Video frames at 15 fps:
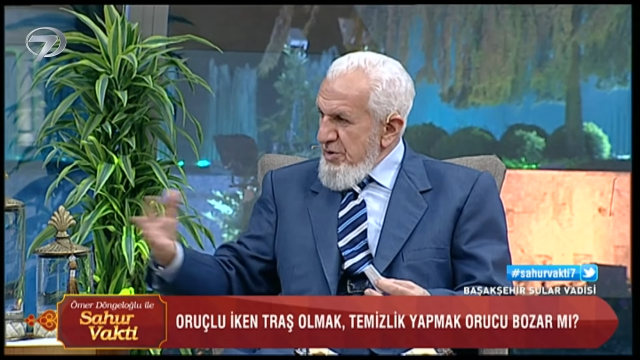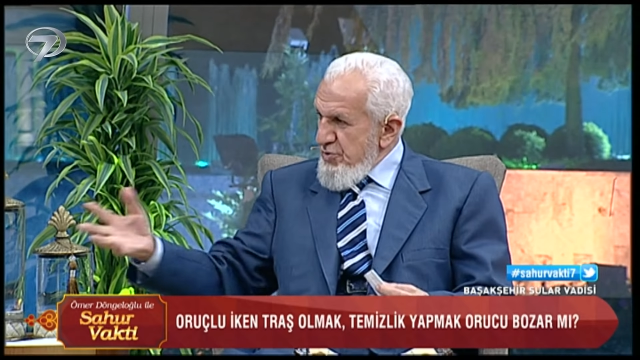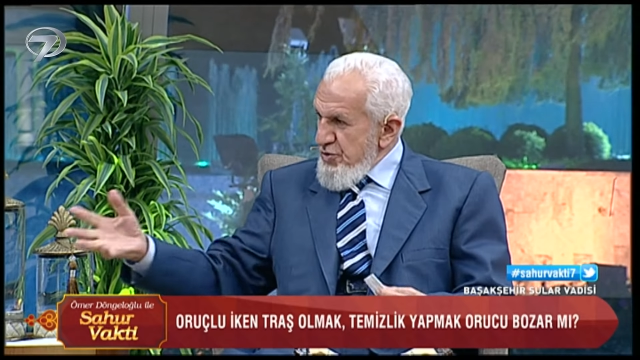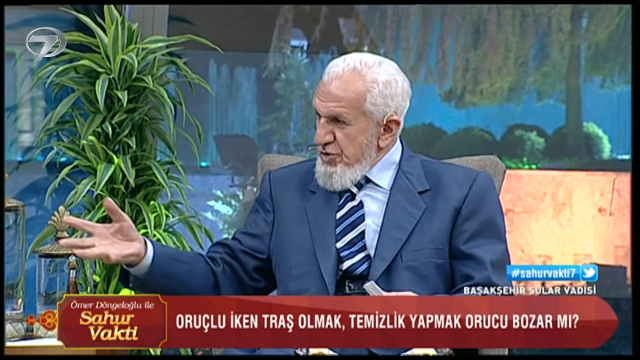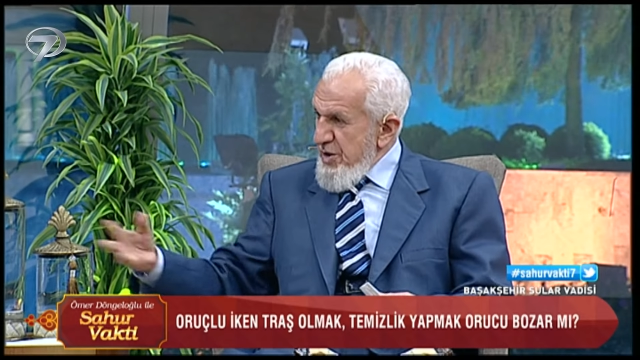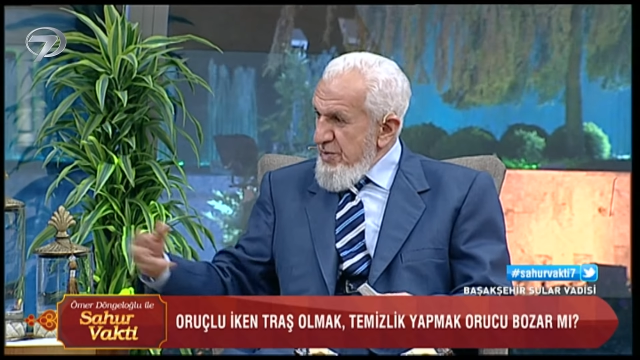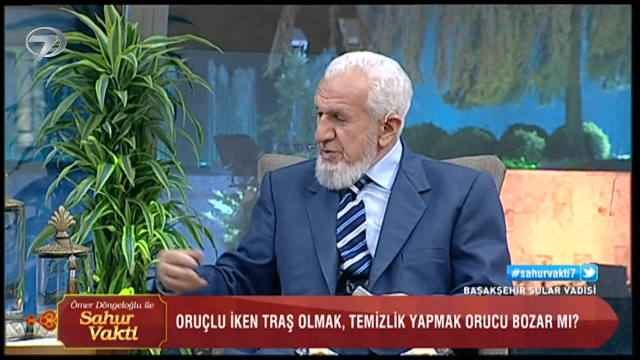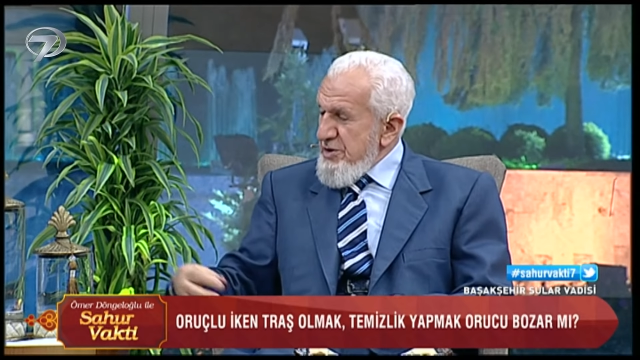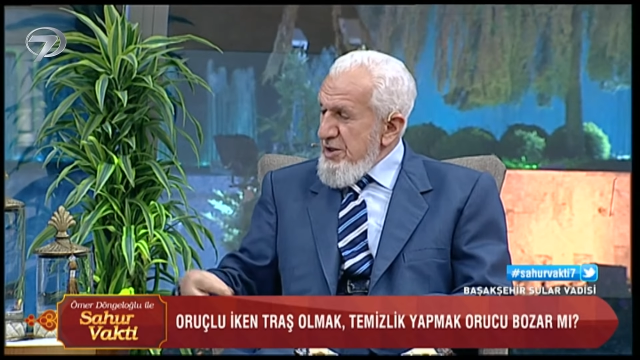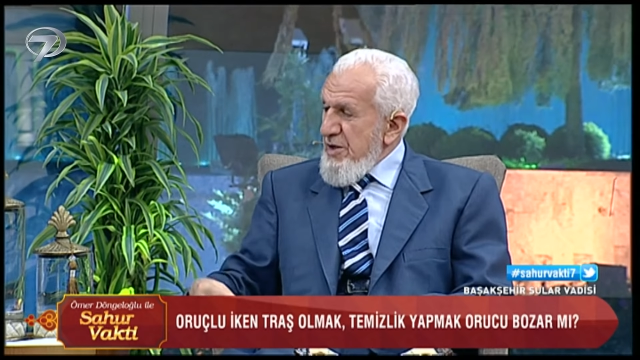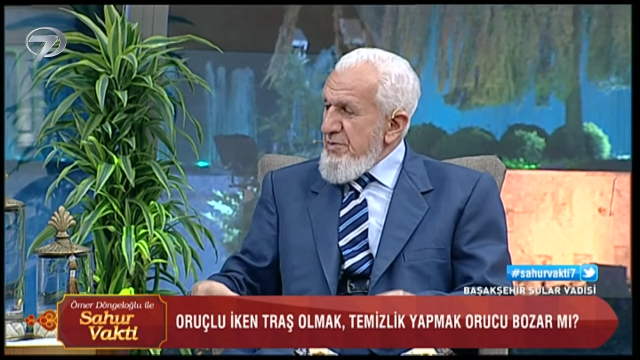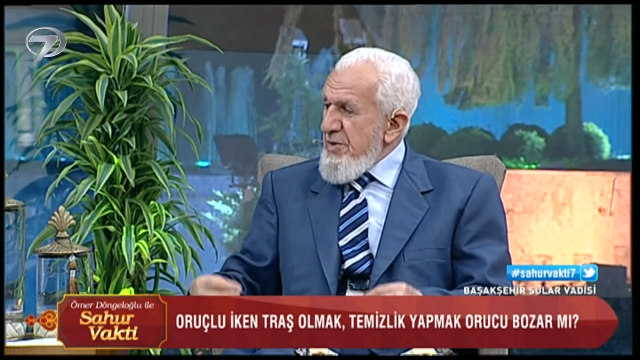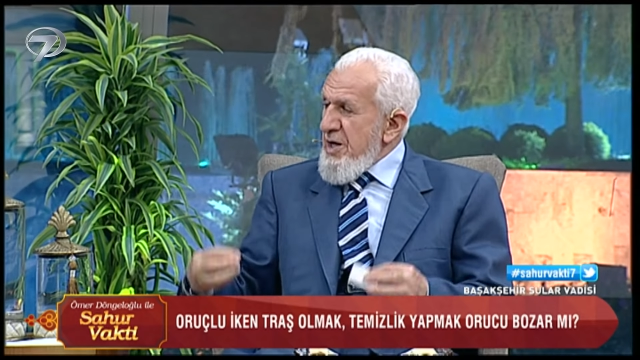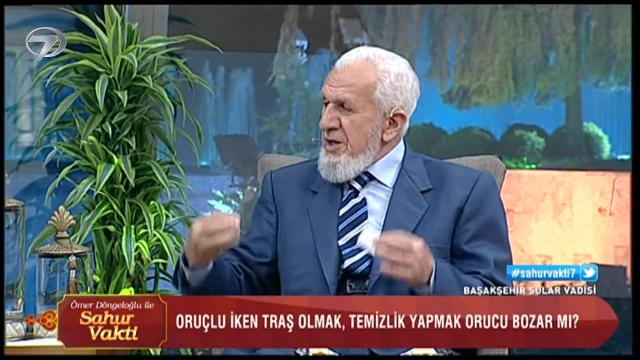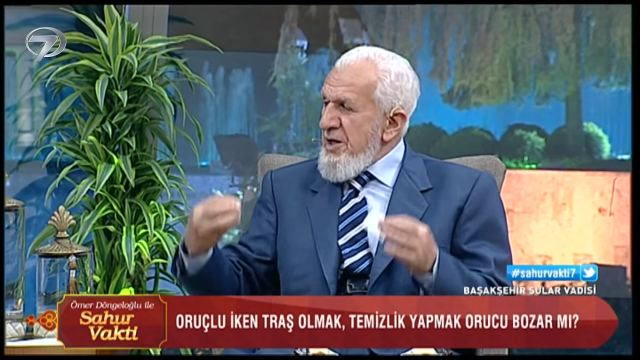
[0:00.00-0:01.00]
bu temiz
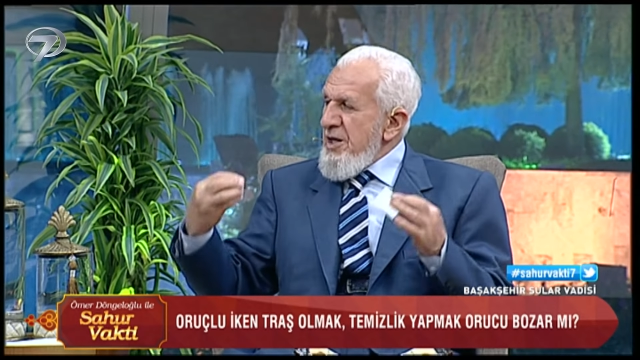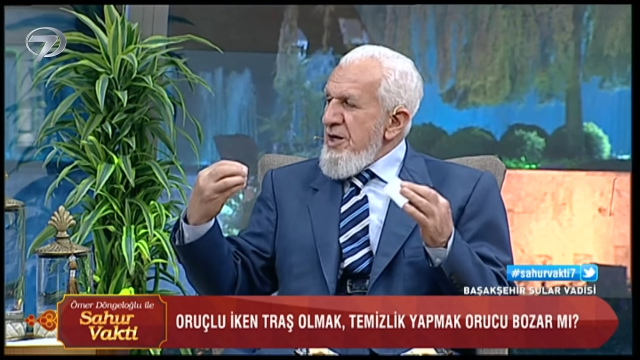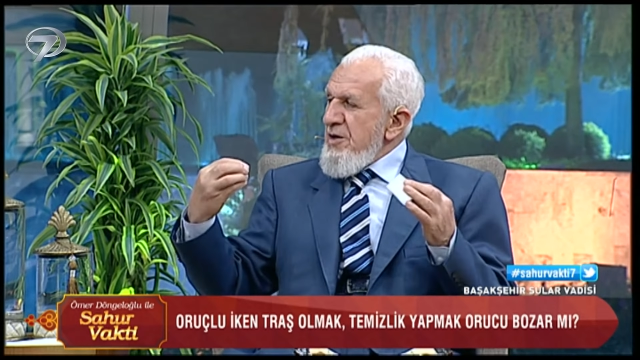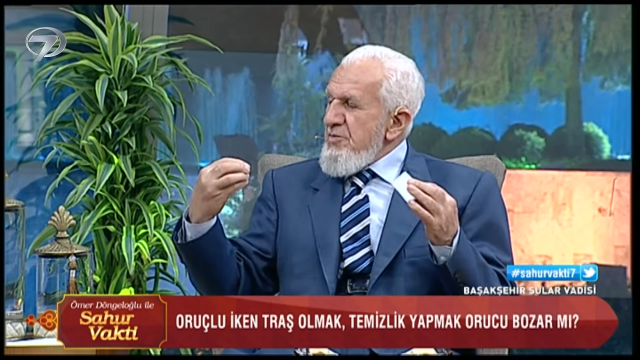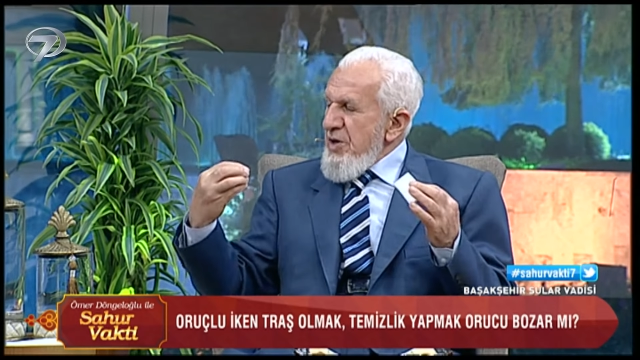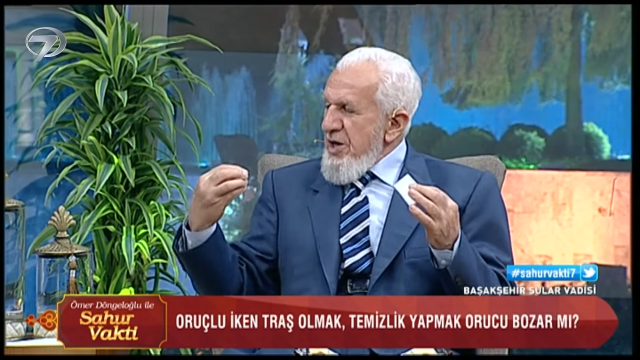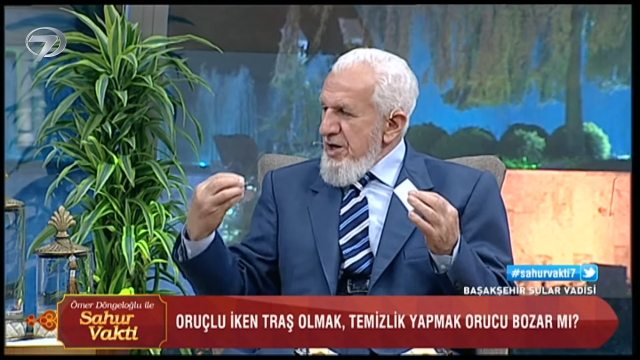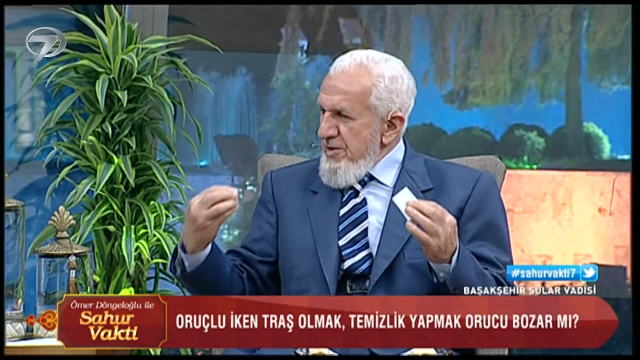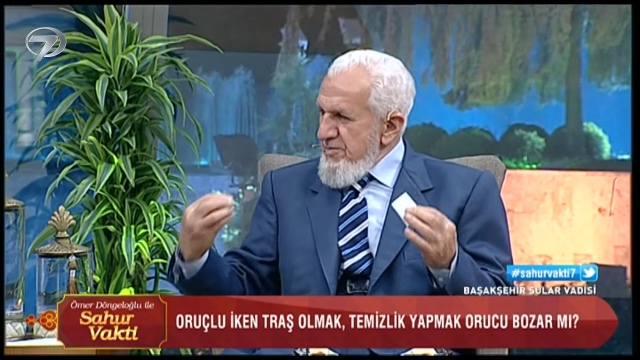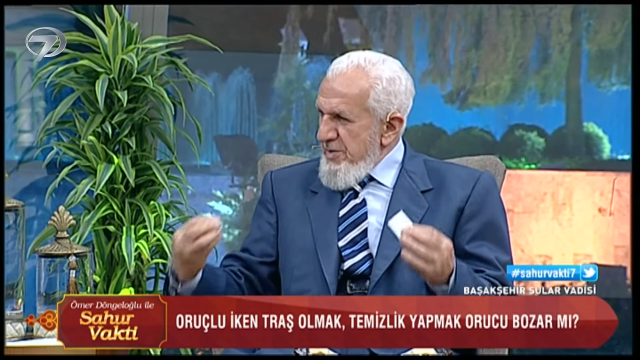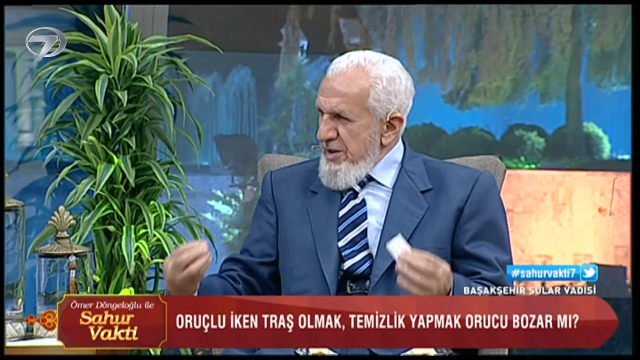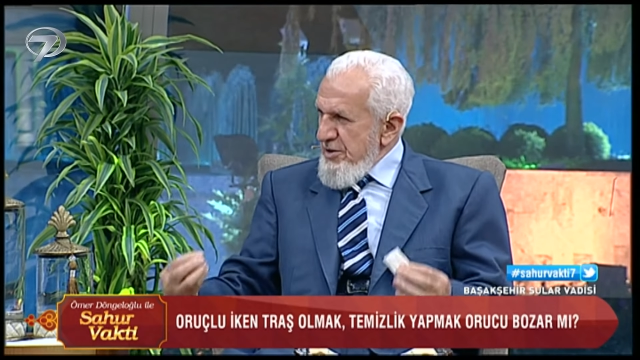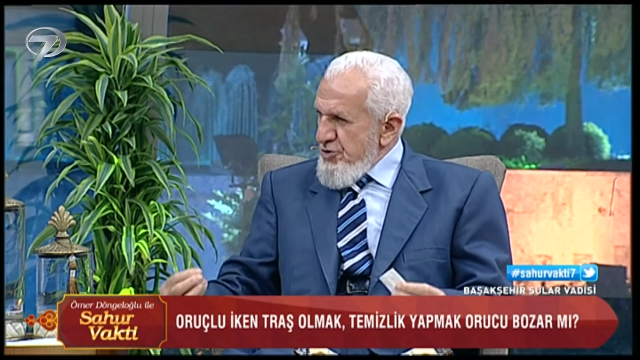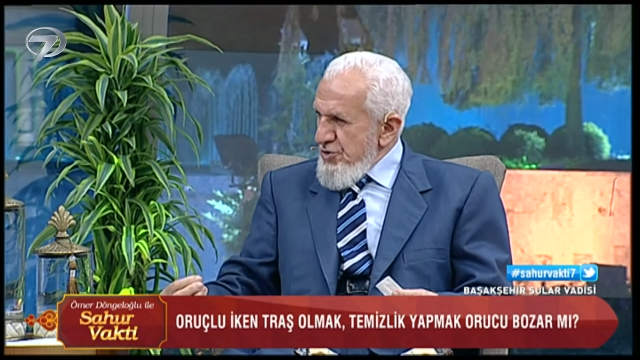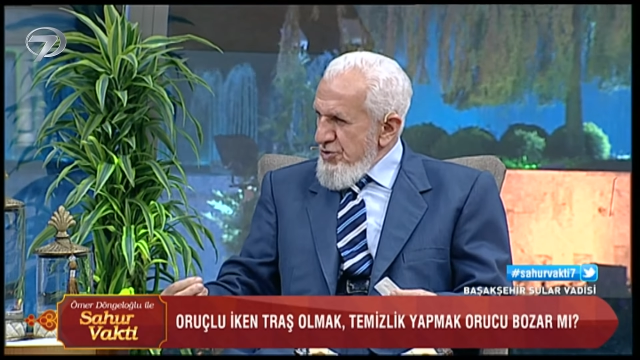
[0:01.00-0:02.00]
yapmak
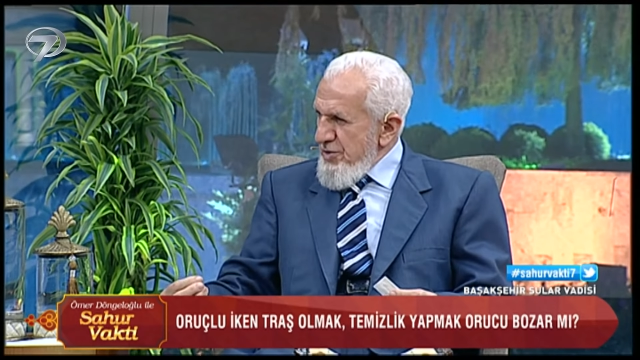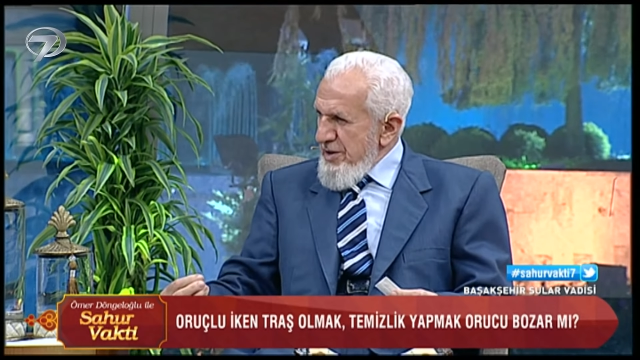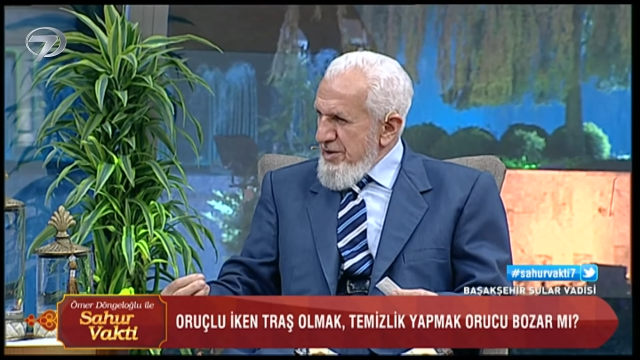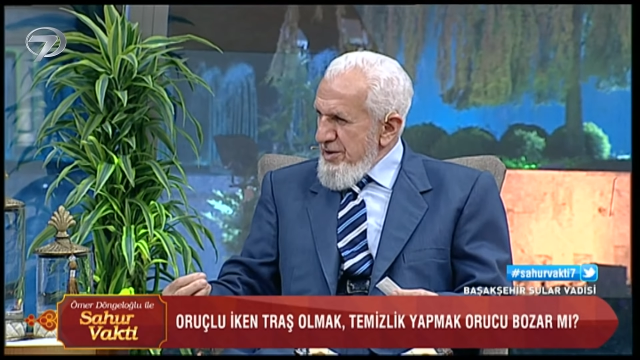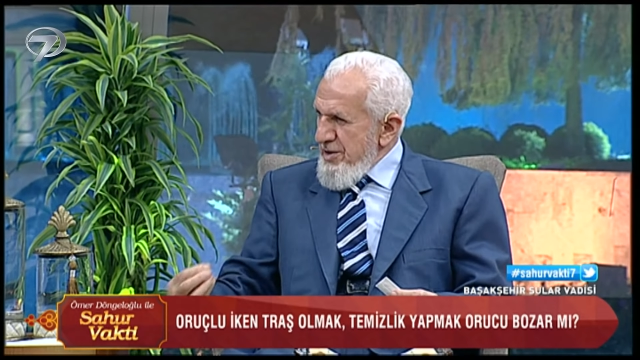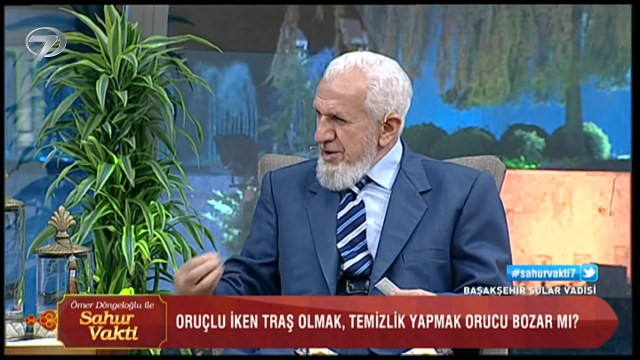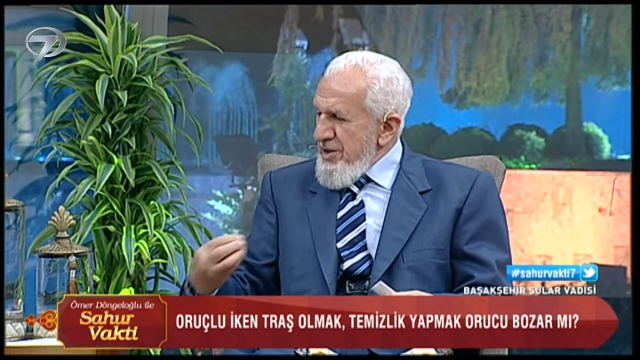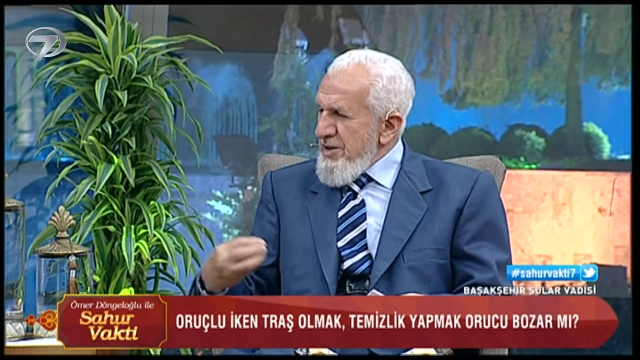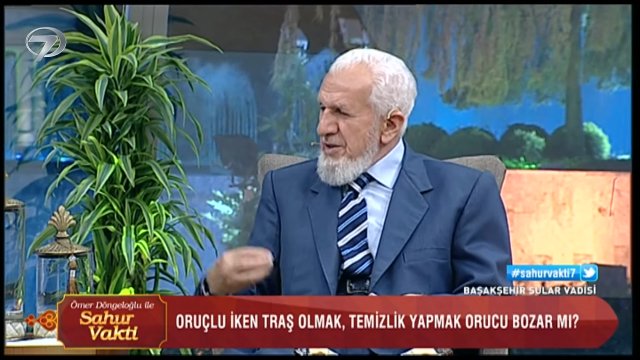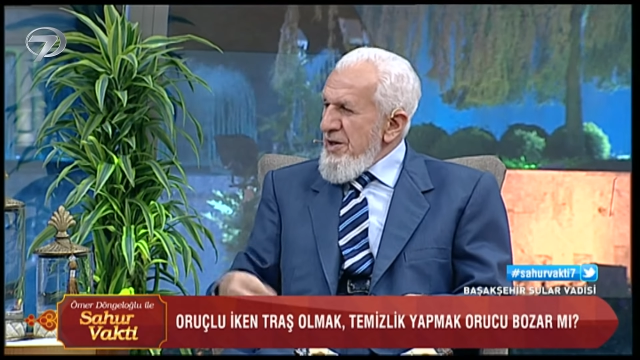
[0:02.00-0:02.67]
peygamberin sünnetidir.